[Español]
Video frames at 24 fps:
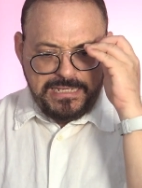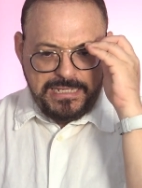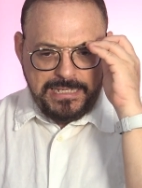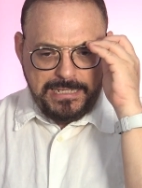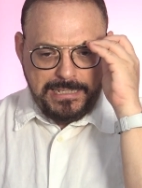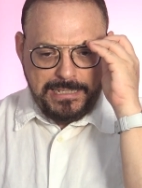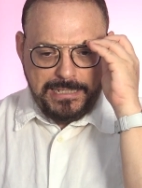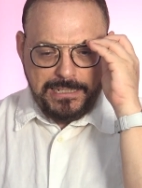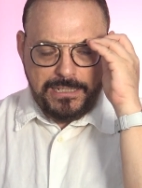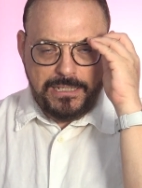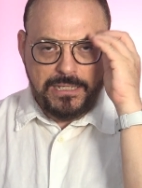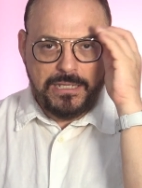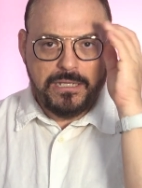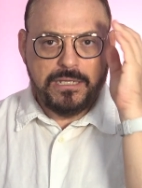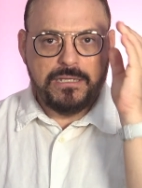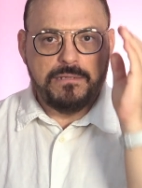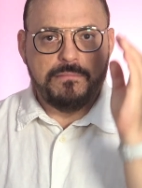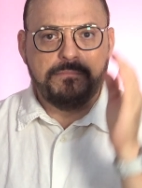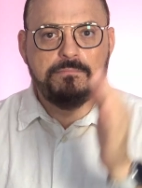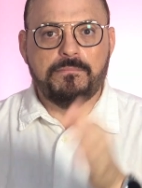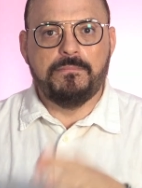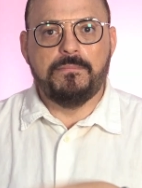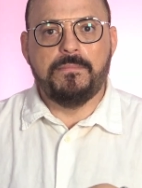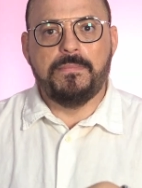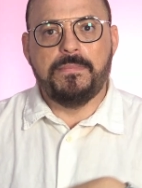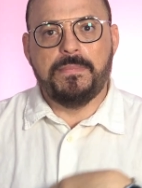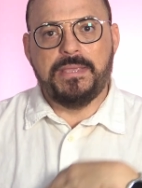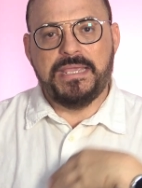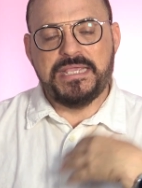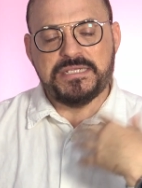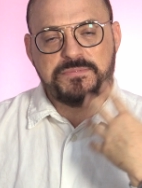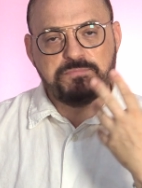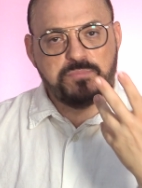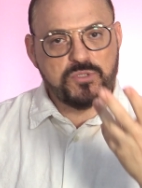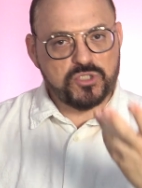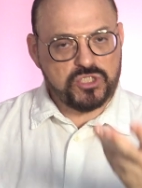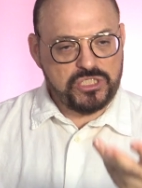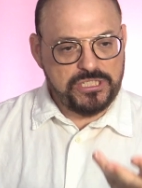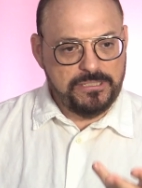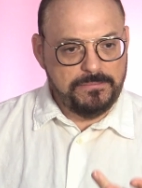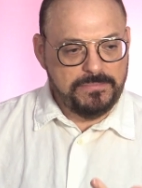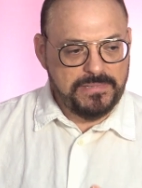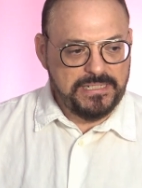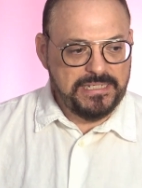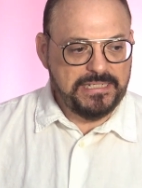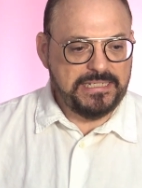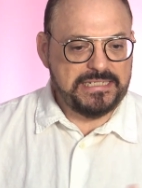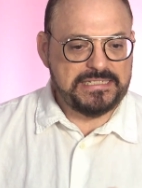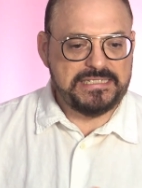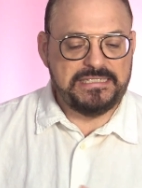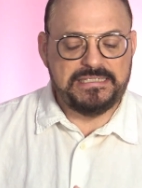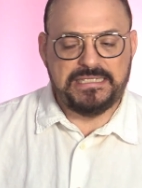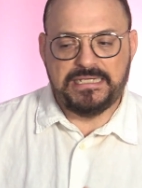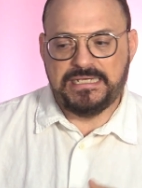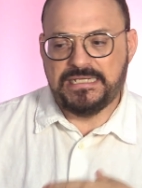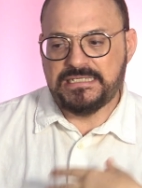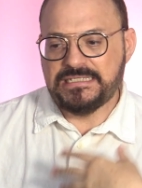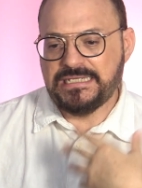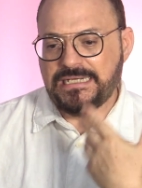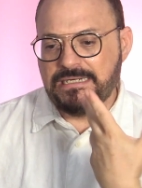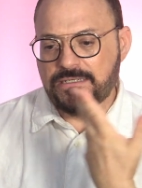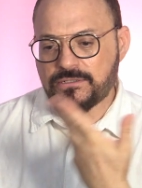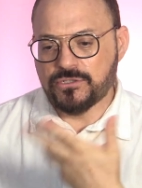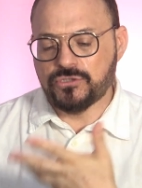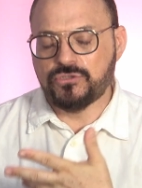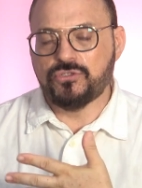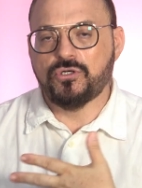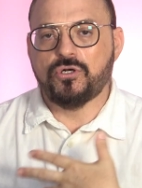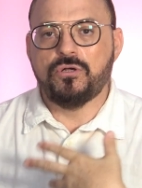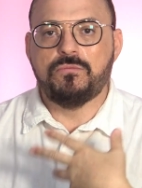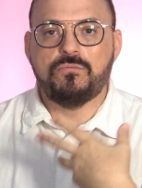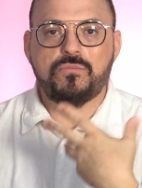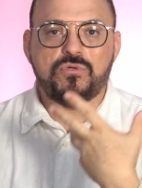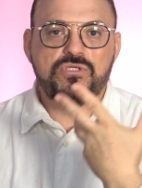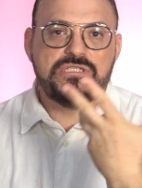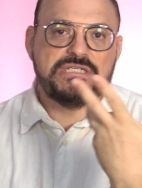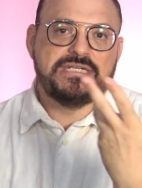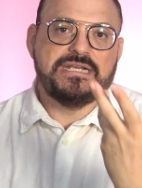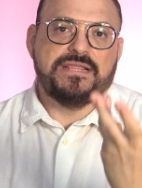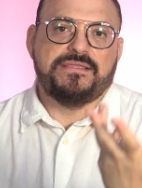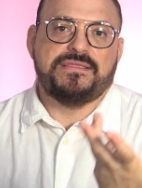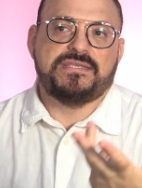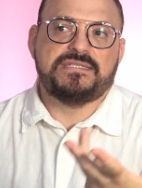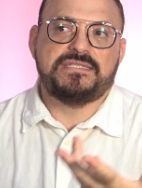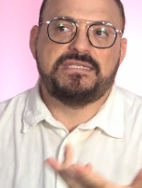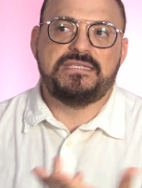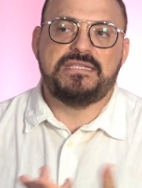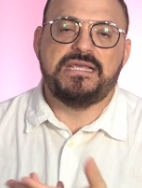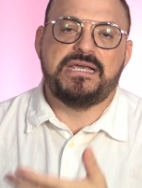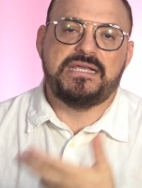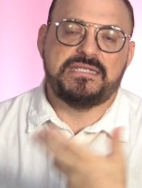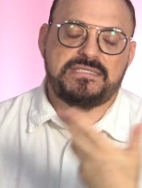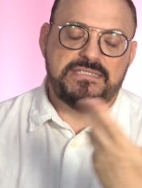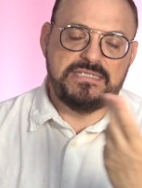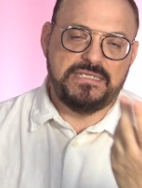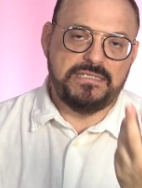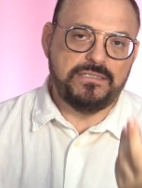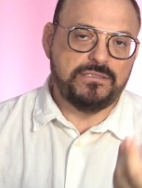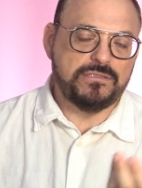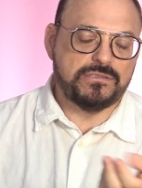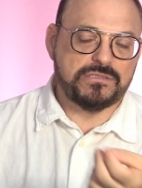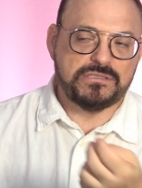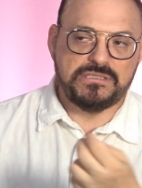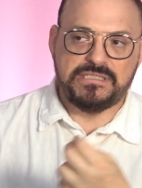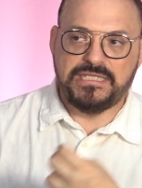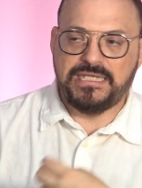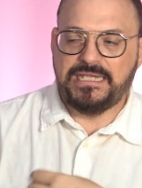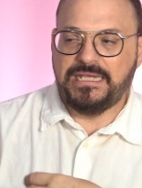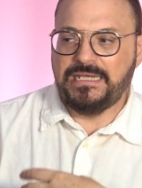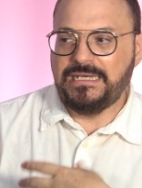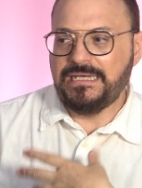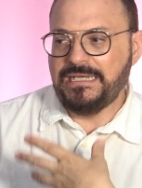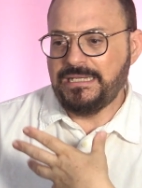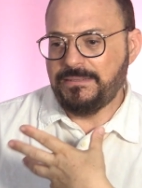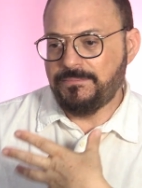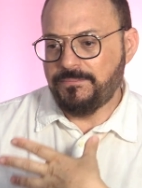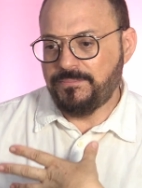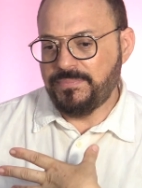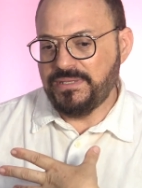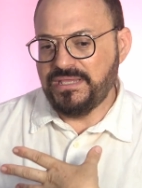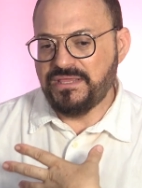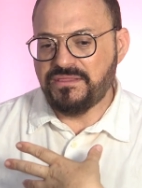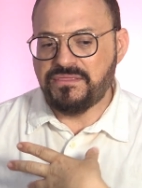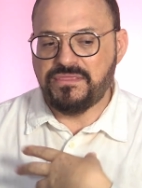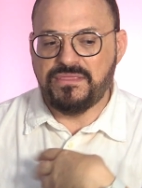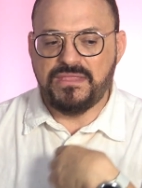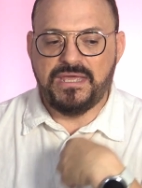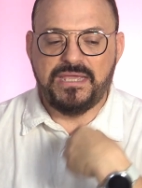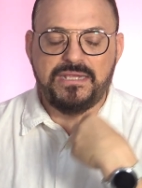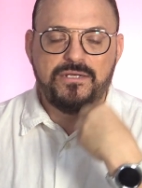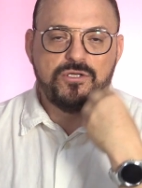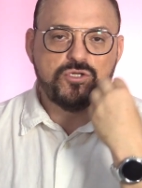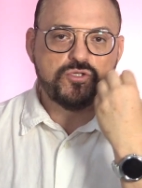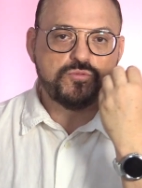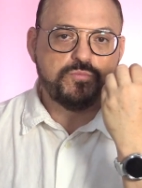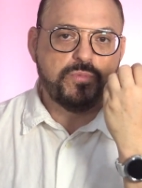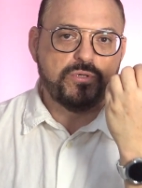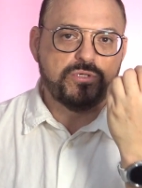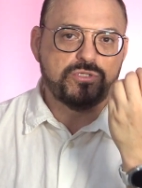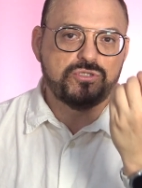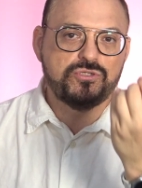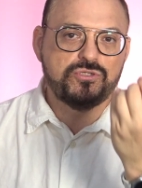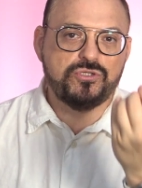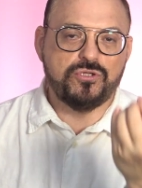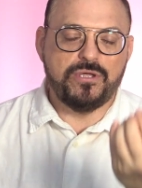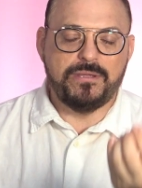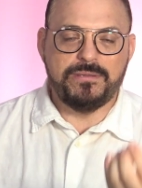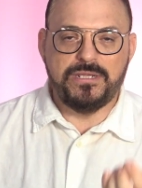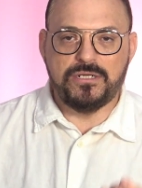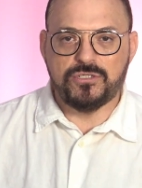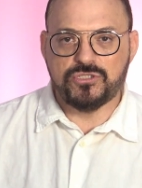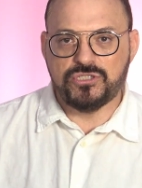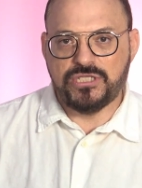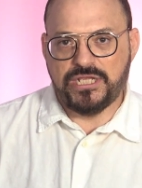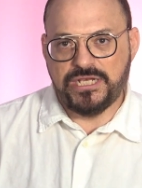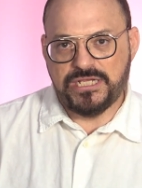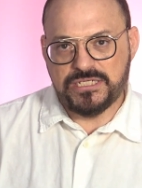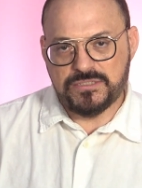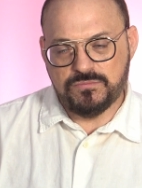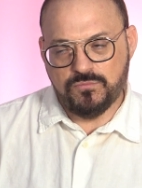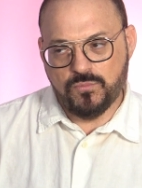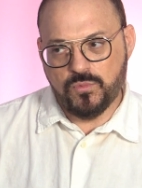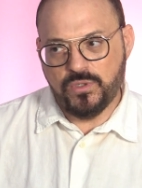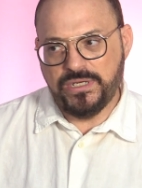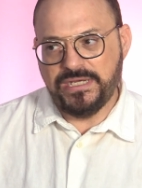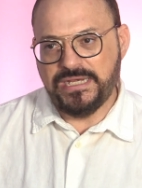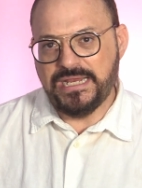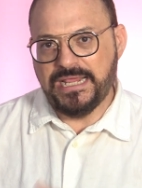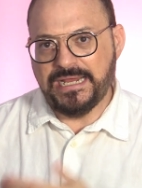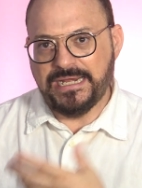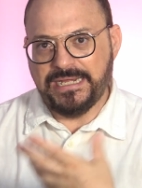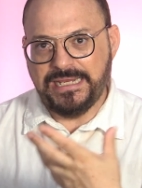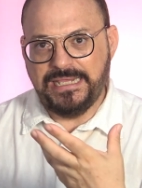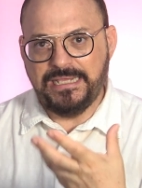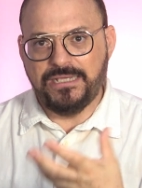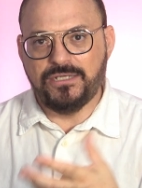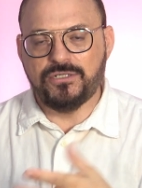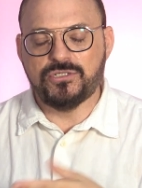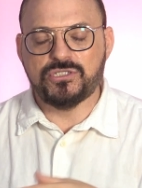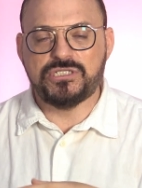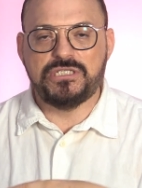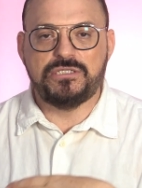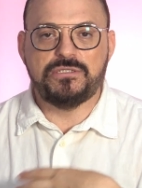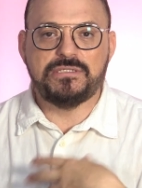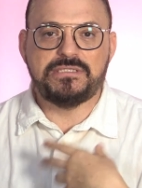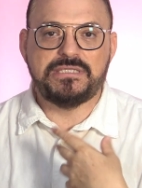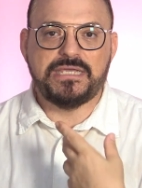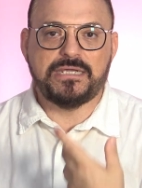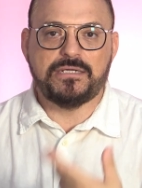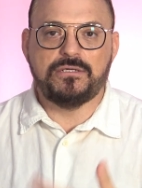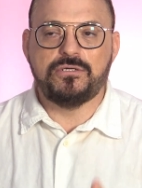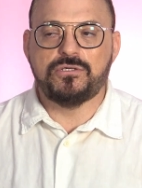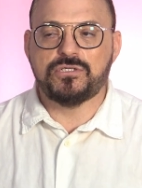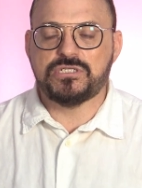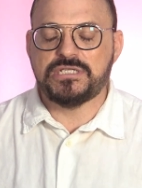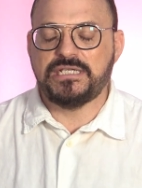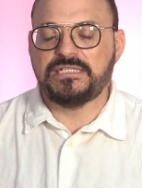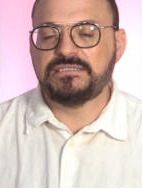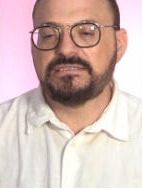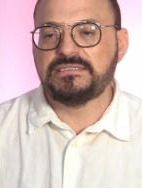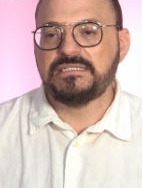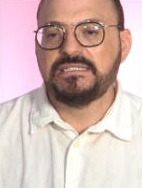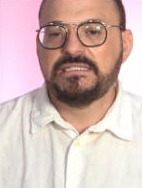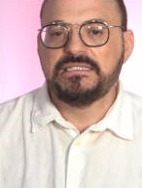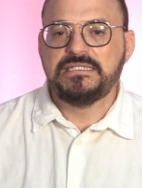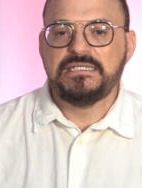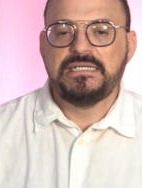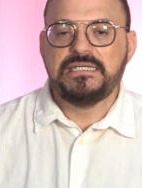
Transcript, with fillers: Eh, es posible que si tenéis el rostro con mucha necesidad, chicos, de limpieza y los poros todavía los tenéis muy negricos y todas estas cosas,